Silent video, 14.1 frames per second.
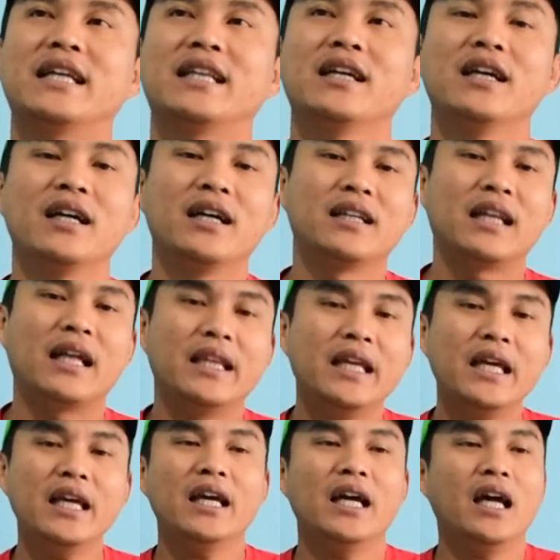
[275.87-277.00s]
sedikit
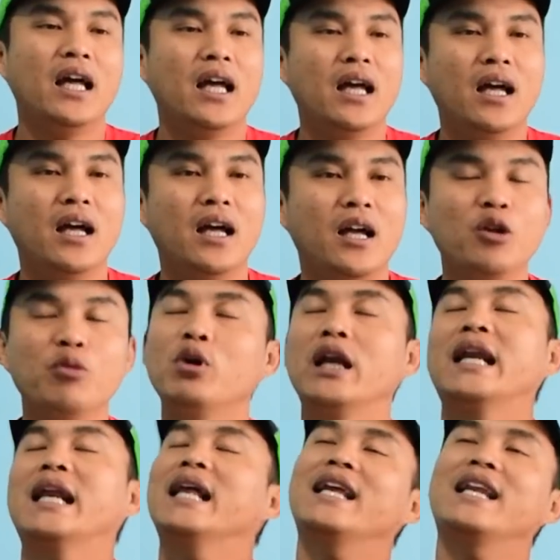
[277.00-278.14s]
nanti uh, lu
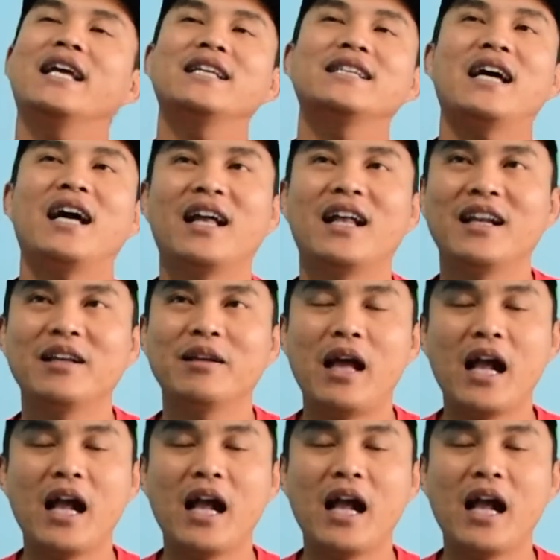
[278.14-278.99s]
boleh nanya-nanya Sal.